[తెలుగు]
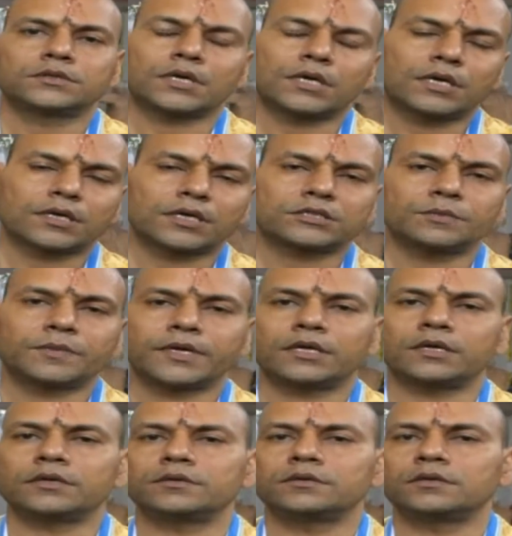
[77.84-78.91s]
చాలా
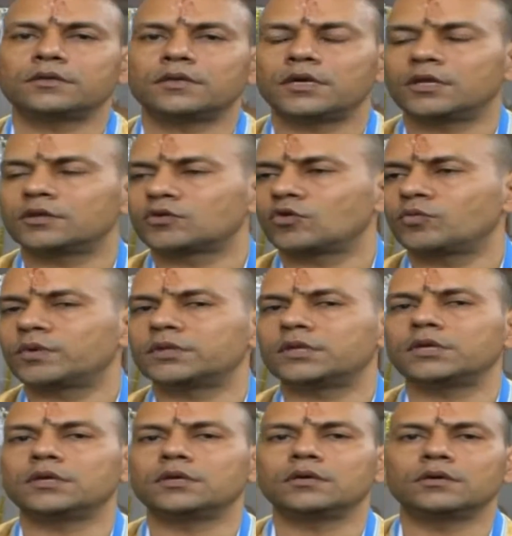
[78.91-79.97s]
కష్టపడి
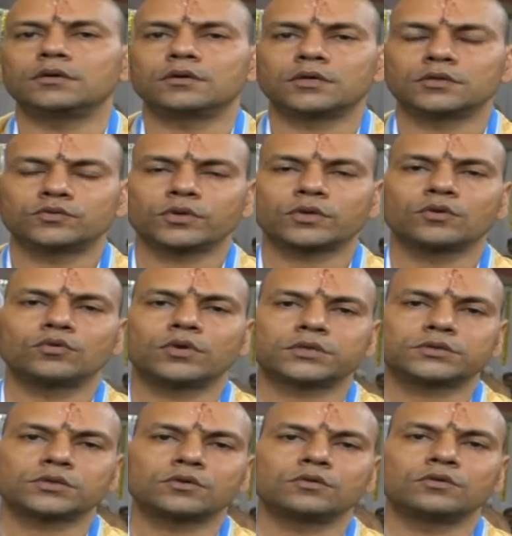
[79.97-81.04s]
ఎంతోమంది రుద్వికులు
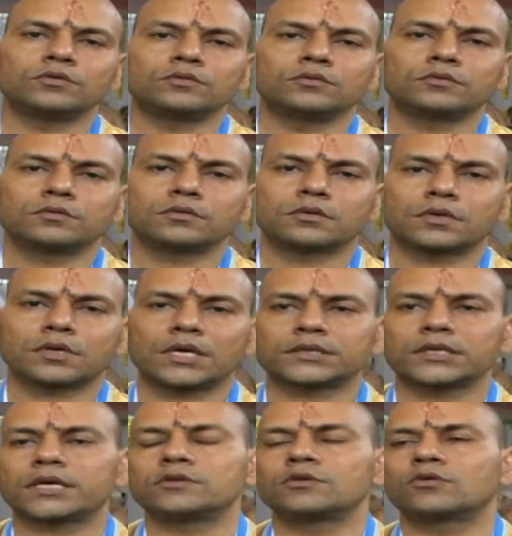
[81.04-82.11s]
అర్చకులు గత
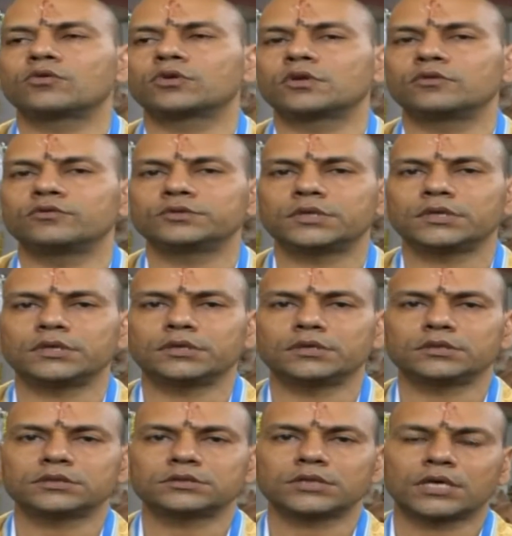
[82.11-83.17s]
ఐదు రోజుల నుంచి
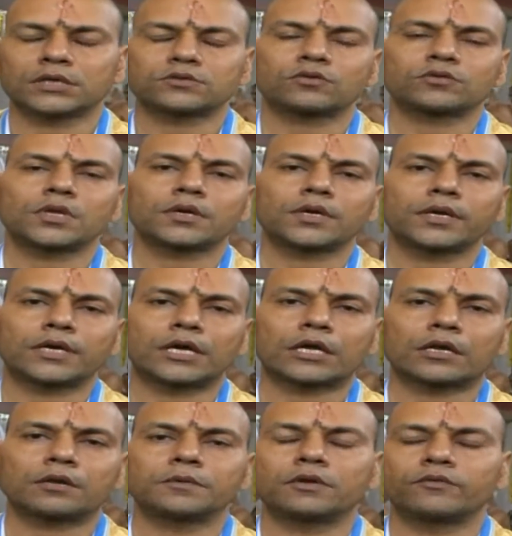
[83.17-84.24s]
శాస్త్రోక్తంగా ఈ
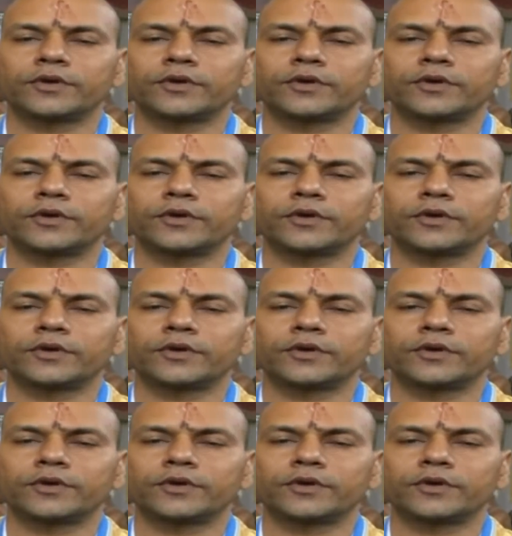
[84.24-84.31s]
కార్యక్రమం